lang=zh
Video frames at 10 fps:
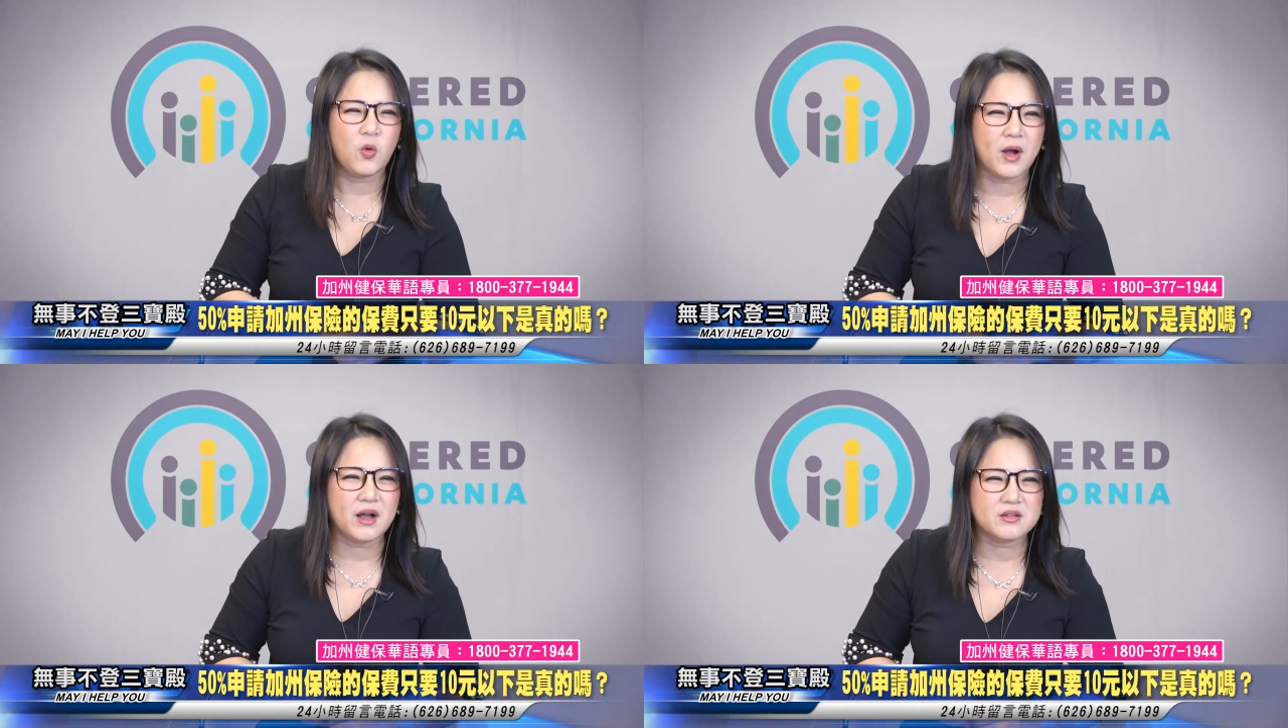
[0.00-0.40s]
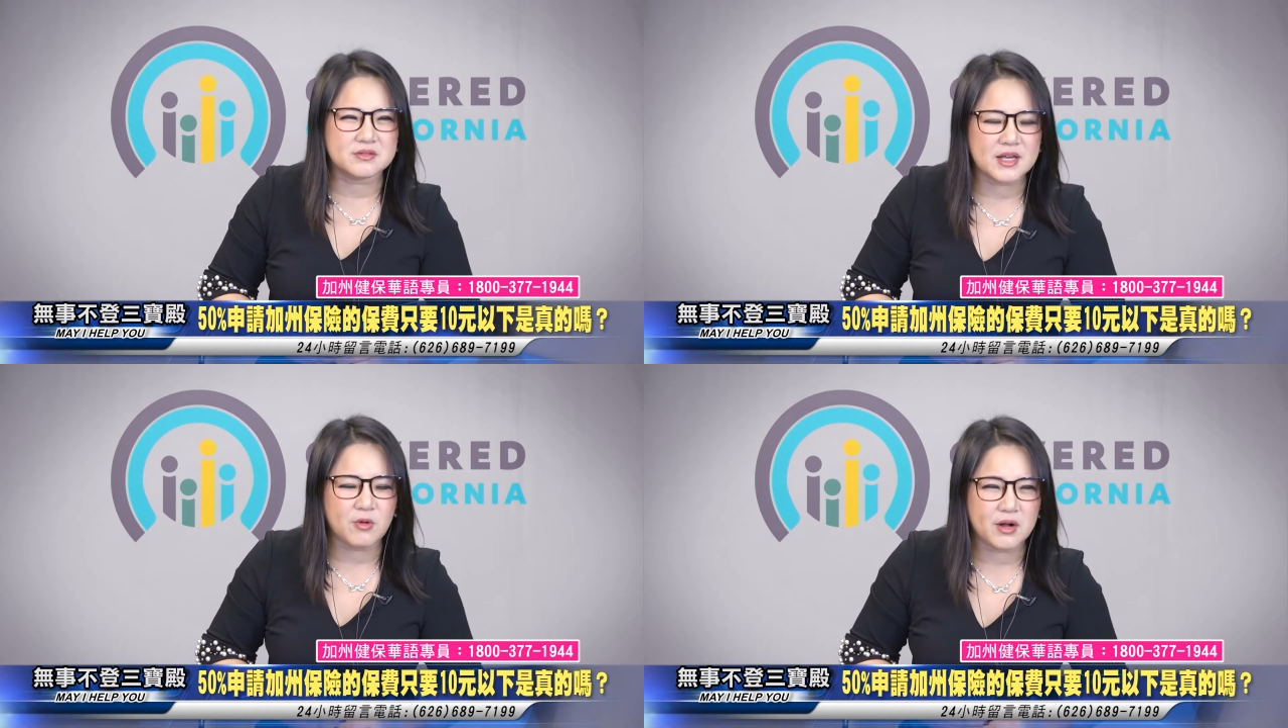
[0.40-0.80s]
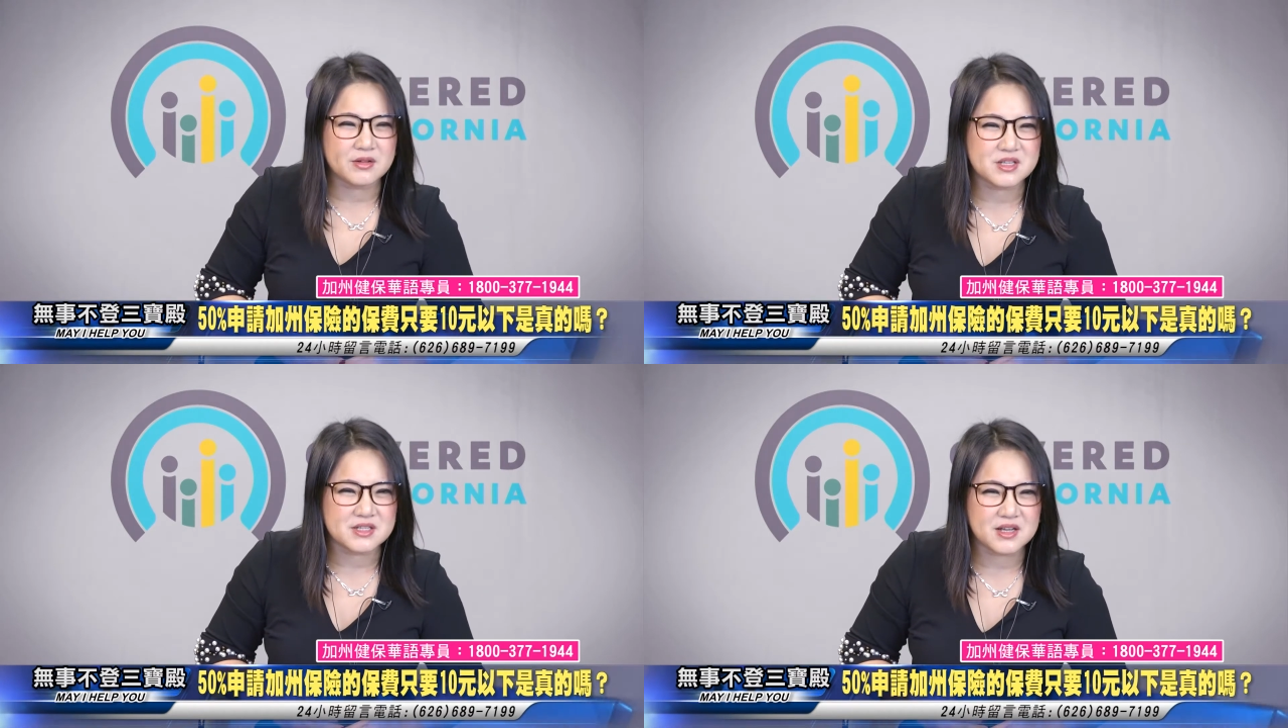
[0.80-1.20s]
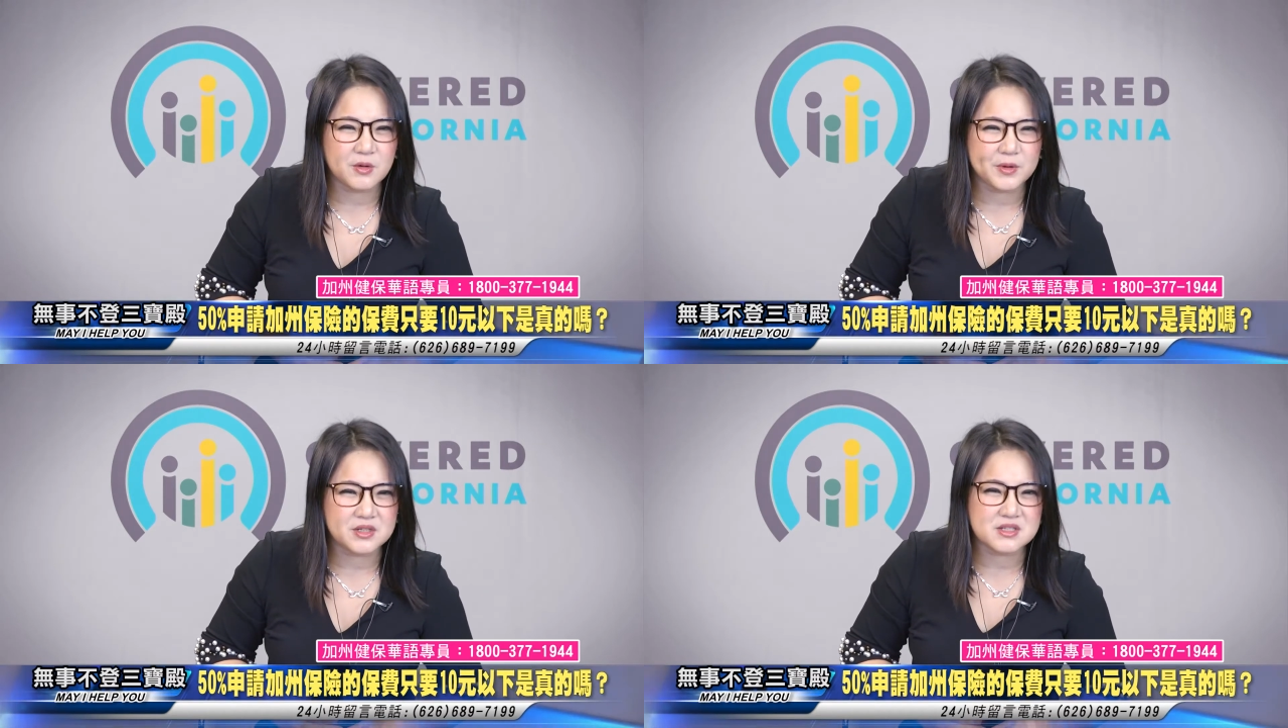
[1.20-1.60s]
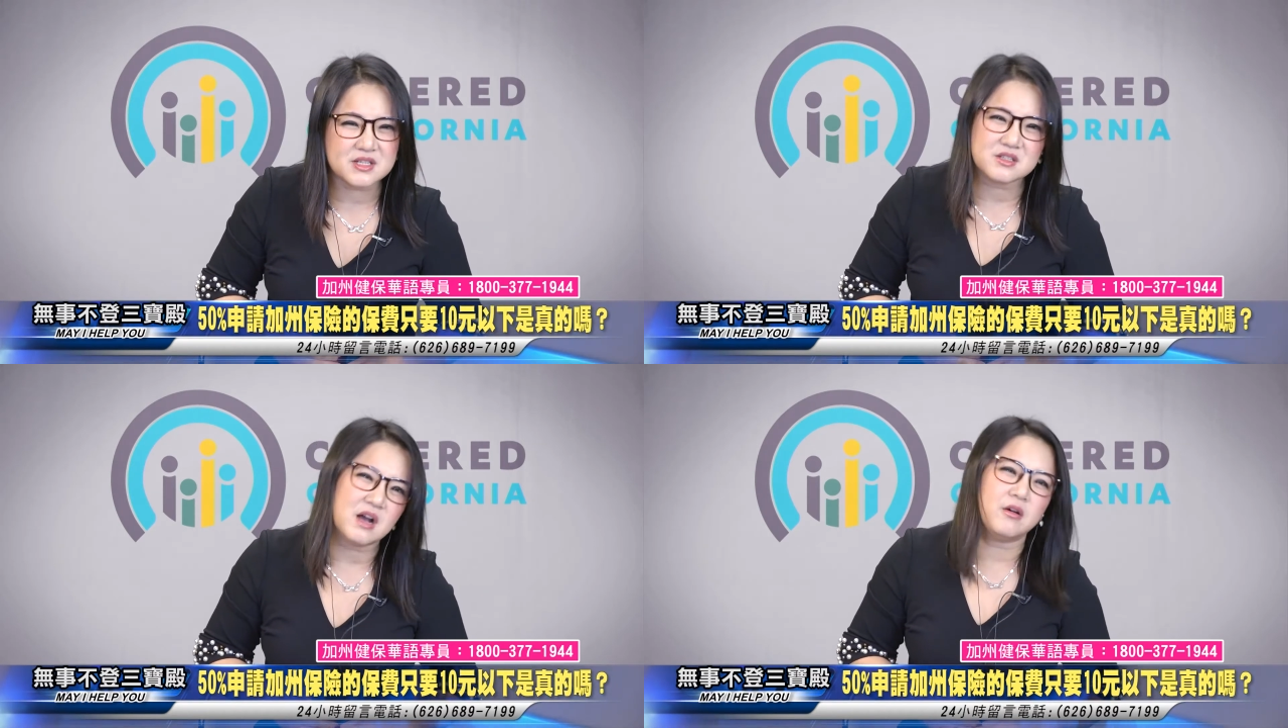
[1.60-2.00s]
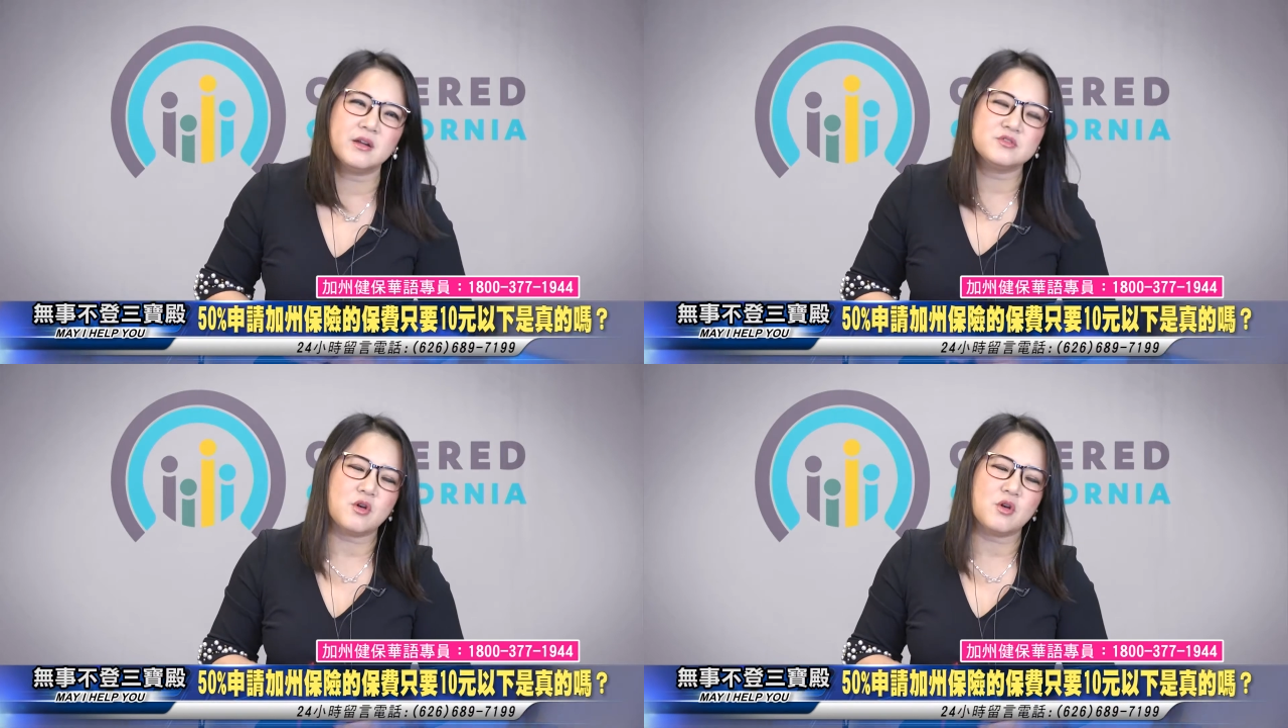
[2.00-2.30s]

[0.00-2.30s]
我刚刚有在广告期间跟温迪请教啊，